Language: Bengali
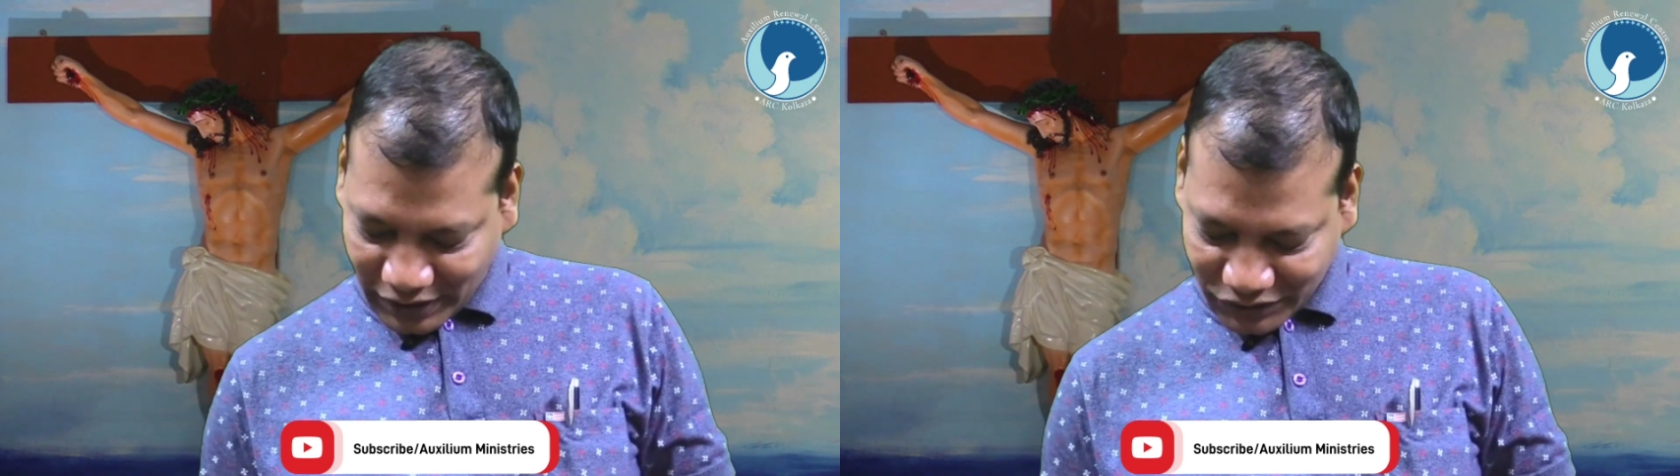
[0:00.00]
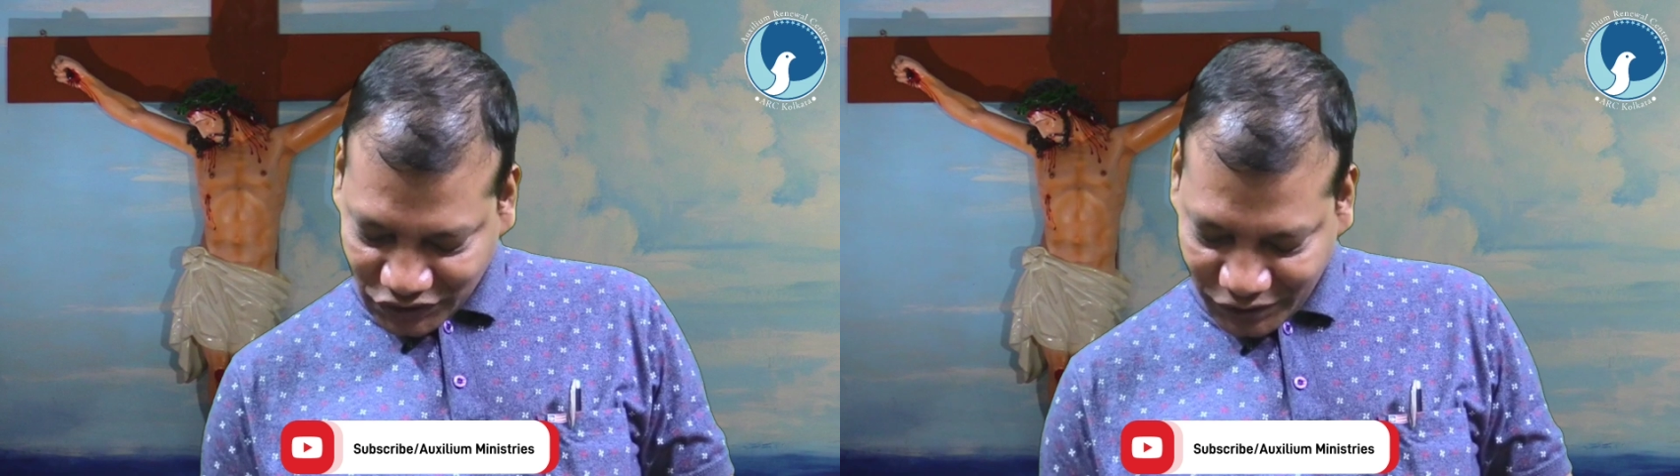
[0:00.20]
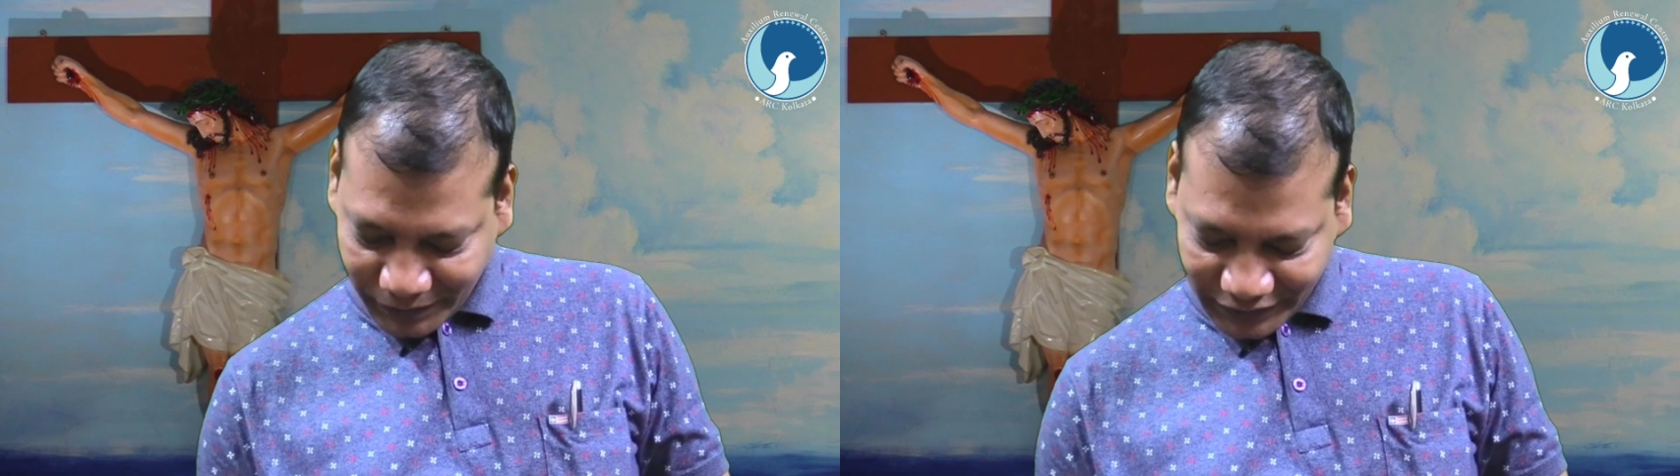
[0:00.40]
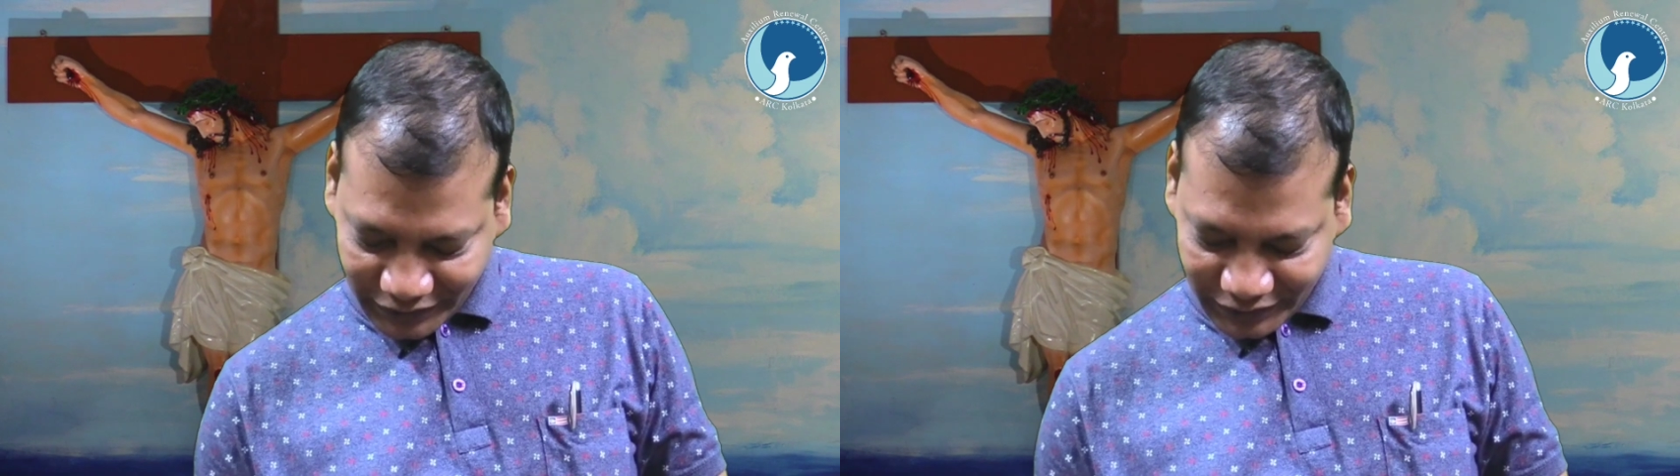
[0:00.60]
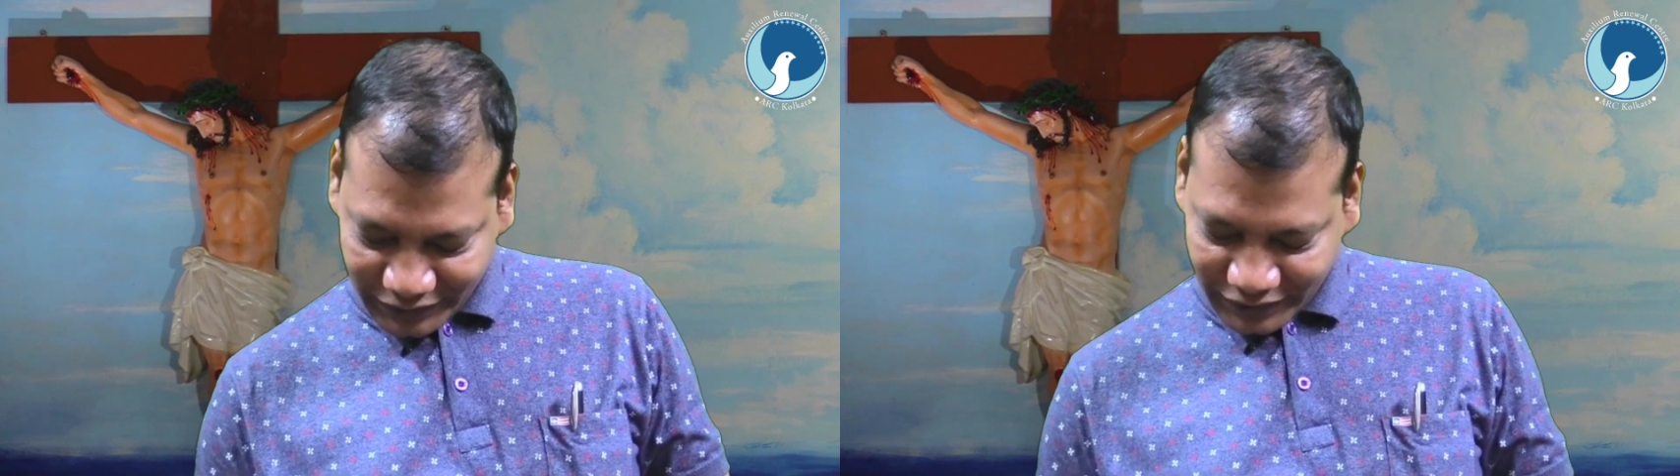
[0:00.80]
আশীর্বাদ
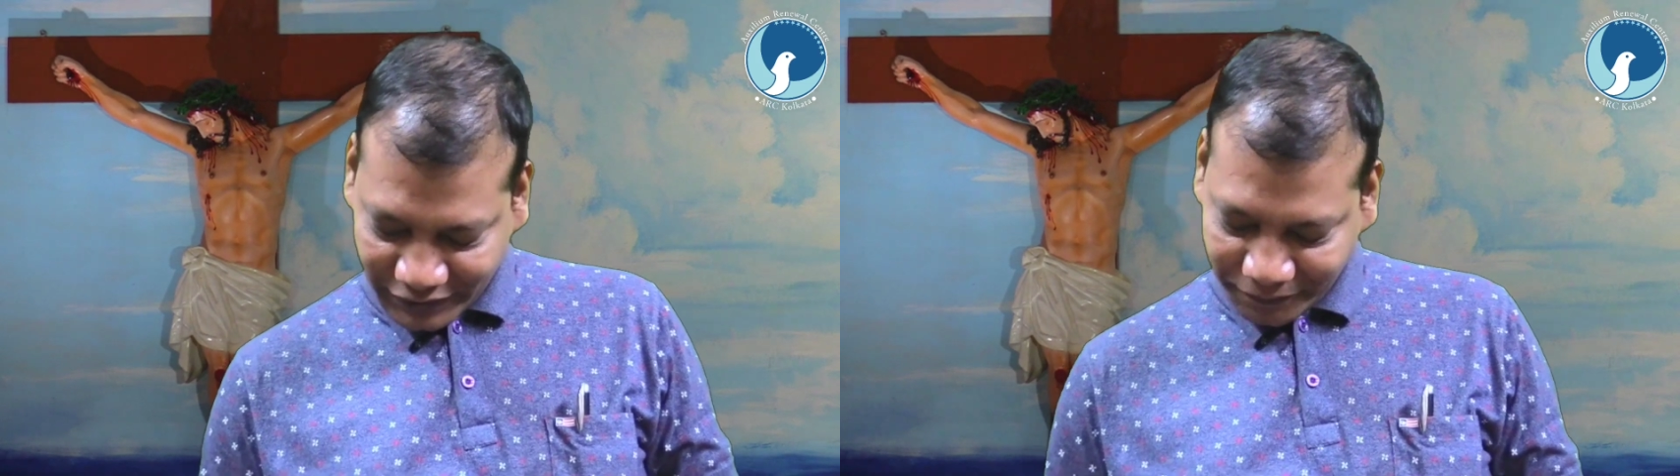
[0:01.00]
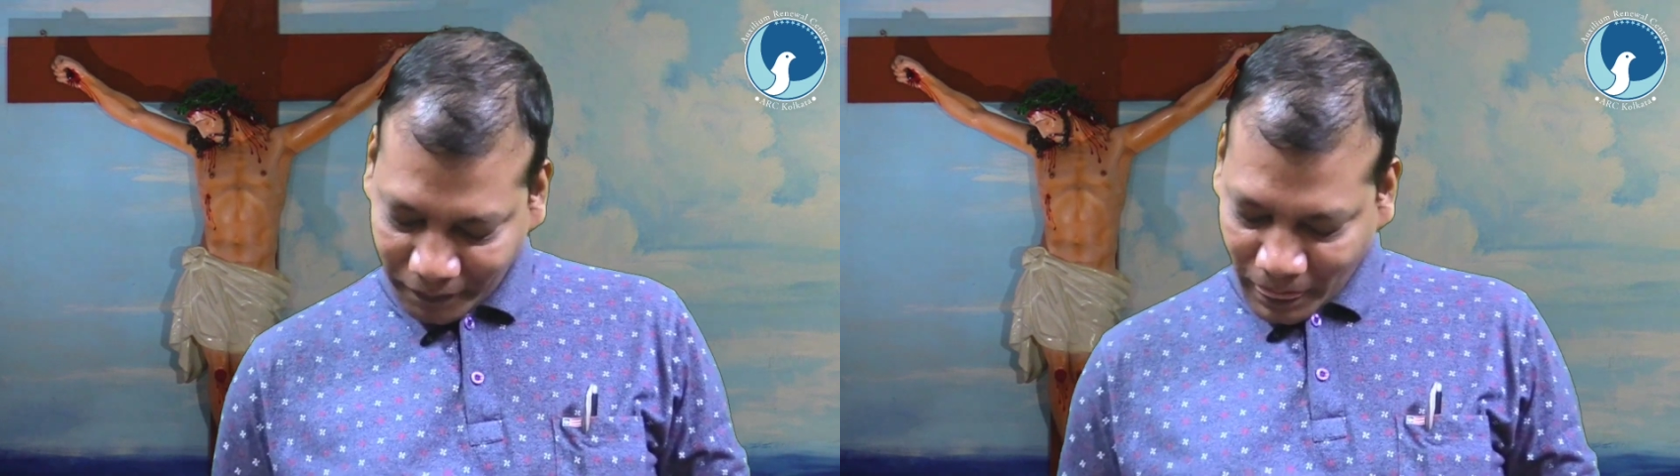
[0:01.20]
দিতে চায়